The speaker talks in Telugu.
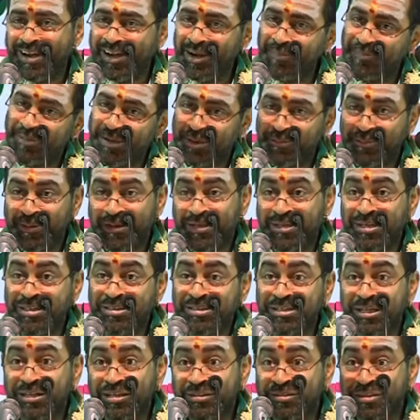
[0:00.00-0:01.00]
అక్కడ పెట్టి
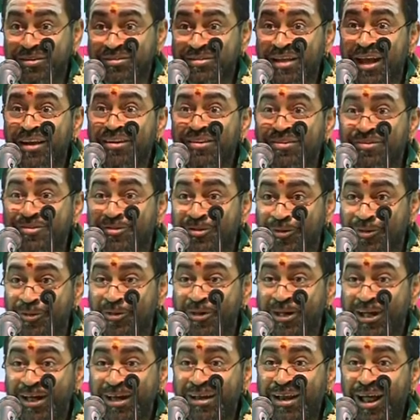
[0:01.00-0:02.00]
పెట్టించేటంత సైన్స్
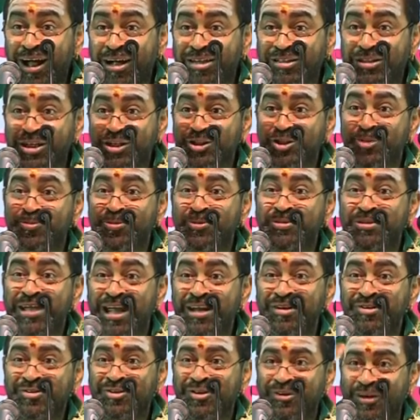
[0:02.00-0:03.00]
రాక్షసపు
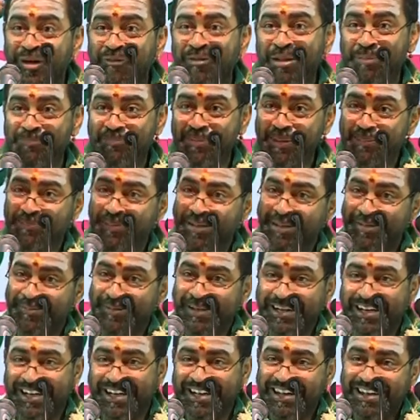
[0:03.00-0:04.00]
సైన్స్ డెవలప్ అయిపోయింది
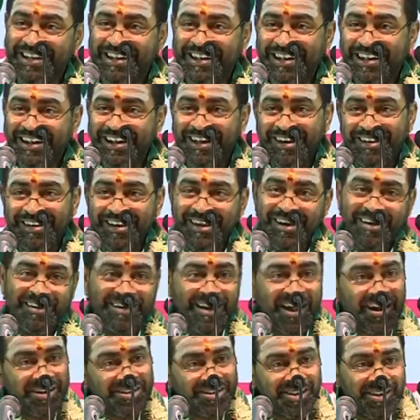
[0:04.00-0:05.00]
మనకి కనుక ఇలాంటి
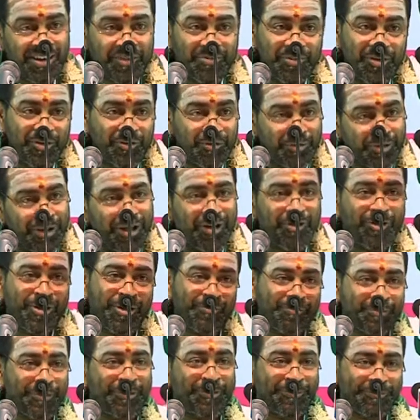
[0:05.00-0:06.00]
రాక్షసులు అందరూ ఉన్నారు
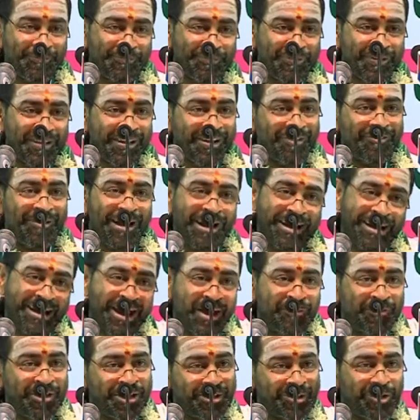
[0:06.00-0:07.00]
ఒకప్పుడు
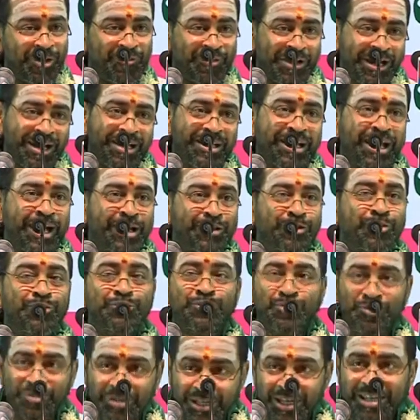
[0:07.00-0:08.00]
వాళ్ళకేమైందో వీళ్ళకే
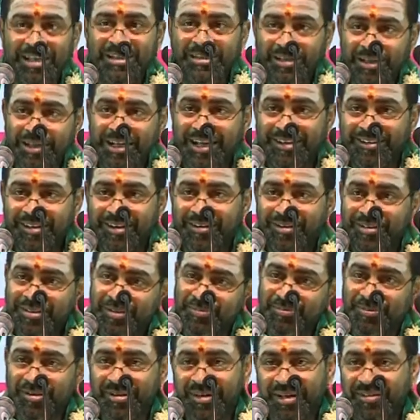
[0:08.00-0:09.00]
అదవుతుంది అది కథల్లో
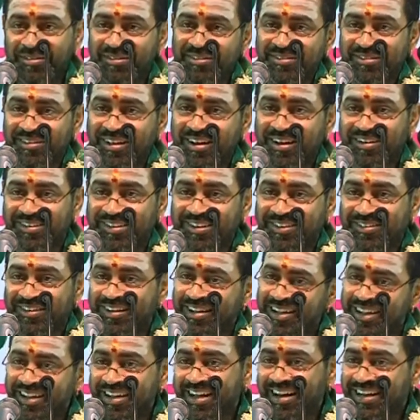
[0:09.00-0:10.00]
చెప్తున్న అర్థం
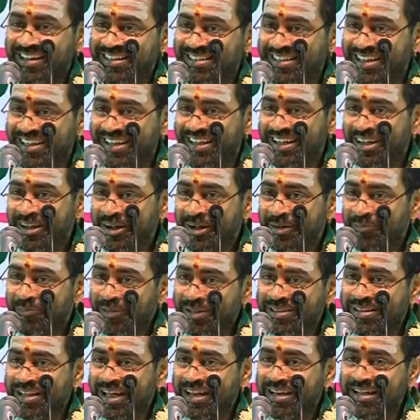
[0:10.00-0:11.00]
గ్రహించండి
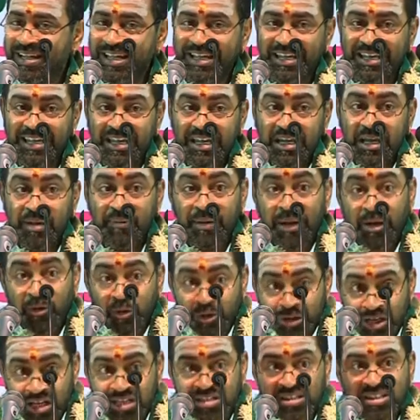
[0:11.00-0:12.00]
మొత్తానికి ఇవాళ
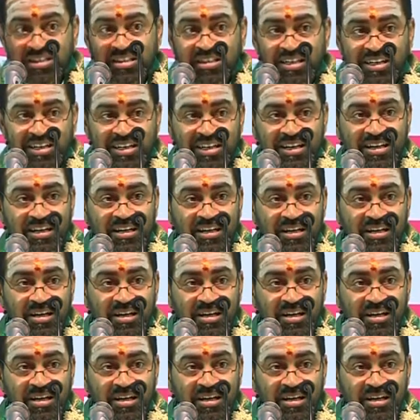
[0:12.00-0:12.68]
రండి